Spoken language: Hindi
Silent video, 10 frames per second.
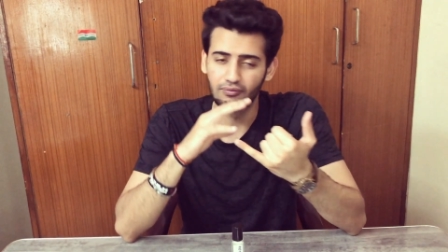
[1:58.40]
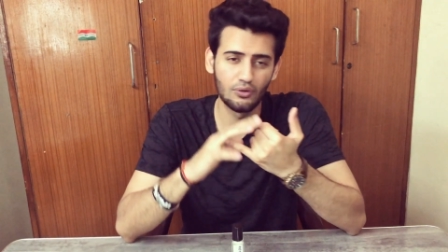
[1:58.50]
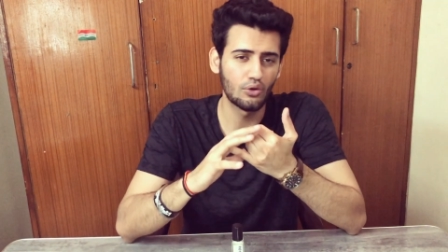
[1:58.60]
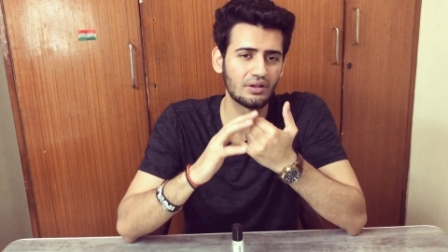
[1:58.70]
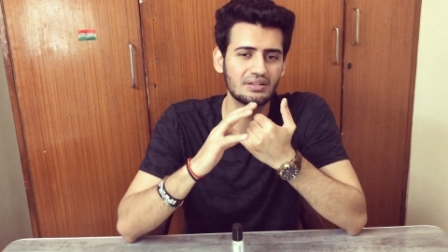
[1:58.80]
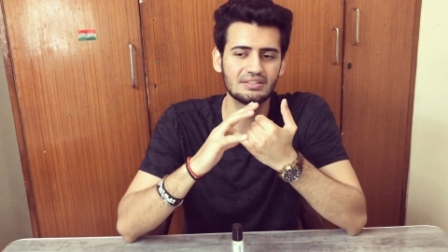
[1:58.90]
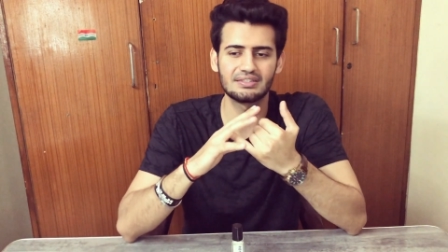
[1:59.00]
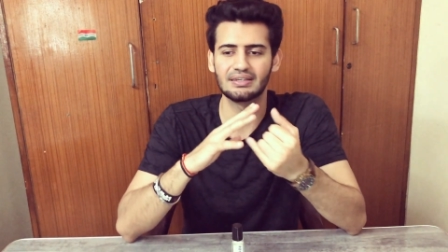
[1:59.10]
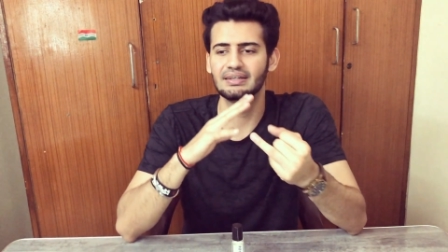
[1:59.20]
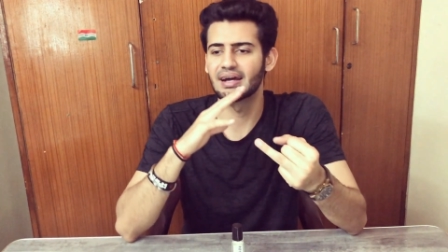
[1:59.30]

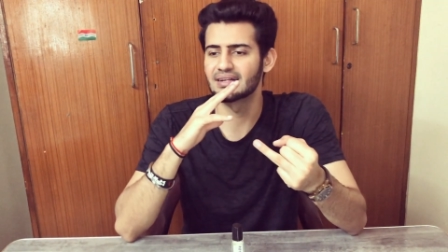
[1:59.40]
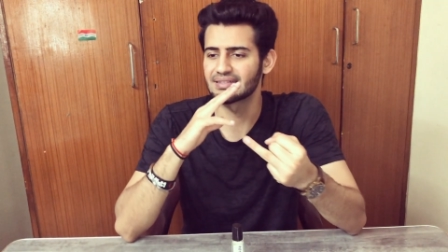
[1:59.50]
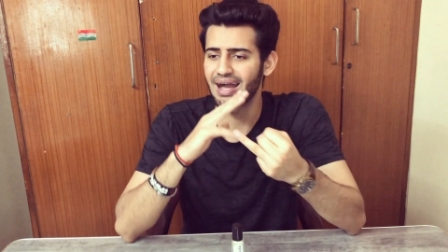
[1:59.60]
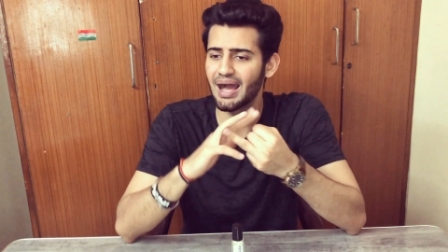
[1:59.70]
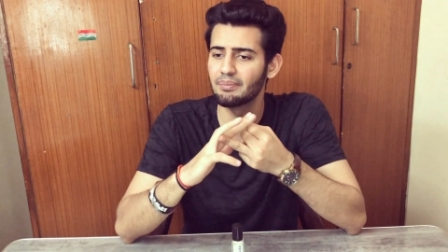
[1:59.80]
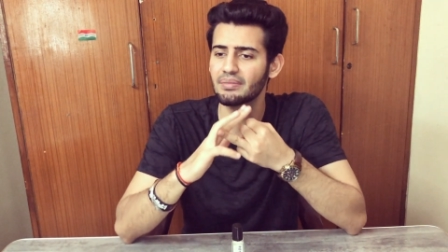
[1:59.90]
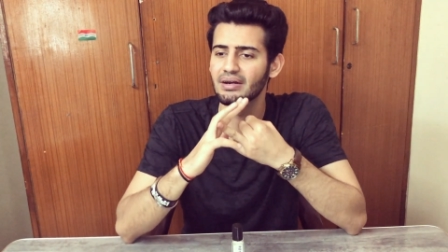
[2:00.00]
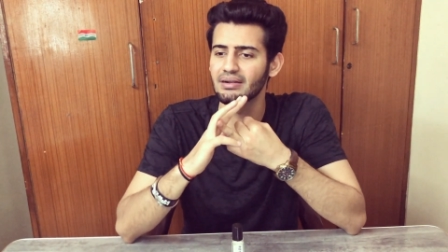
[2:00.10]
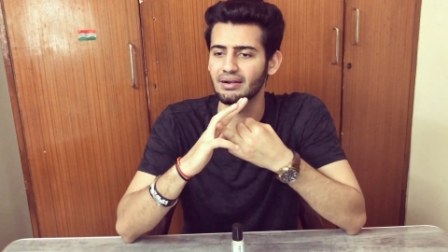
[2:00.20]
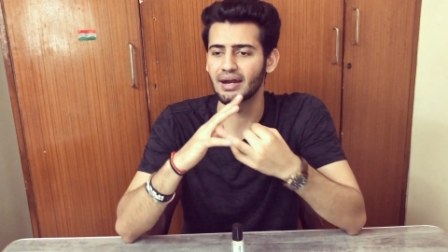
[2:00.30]
फ्लोरल्स इट हैज
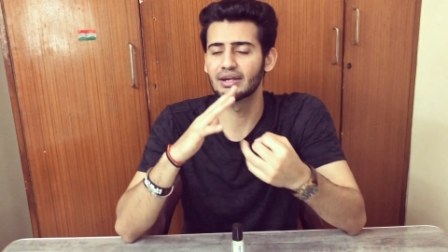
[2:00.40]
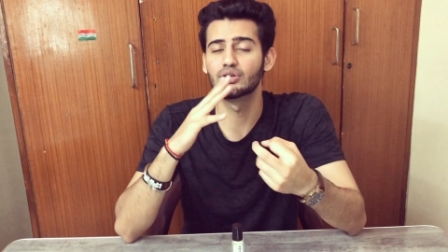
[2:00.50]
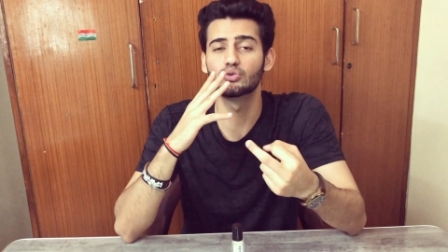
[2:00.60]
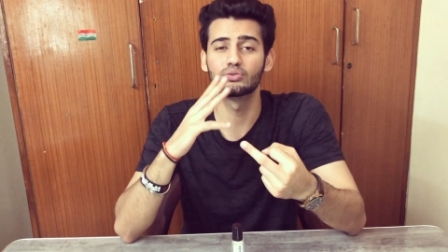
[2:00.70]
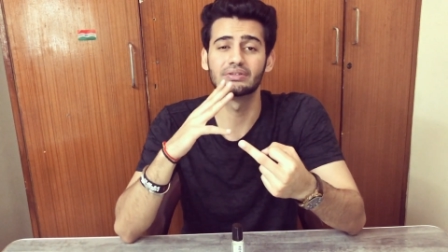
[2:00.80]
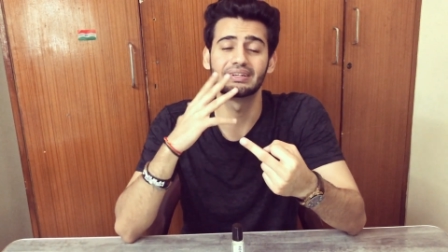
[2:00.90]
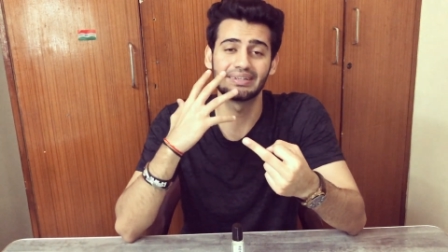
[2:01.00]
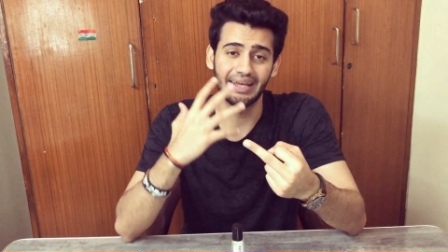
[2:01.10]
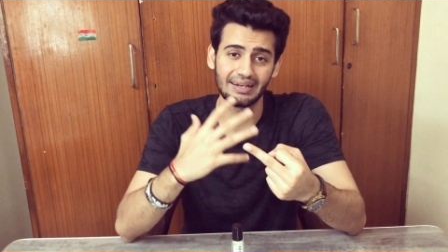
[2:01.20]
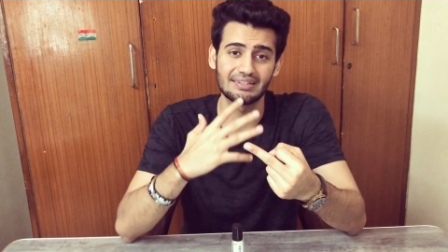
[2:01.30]
एम्बर आई डू
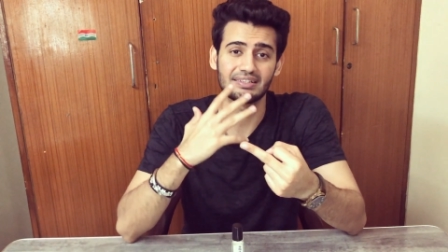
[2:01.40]
डिटेक्ट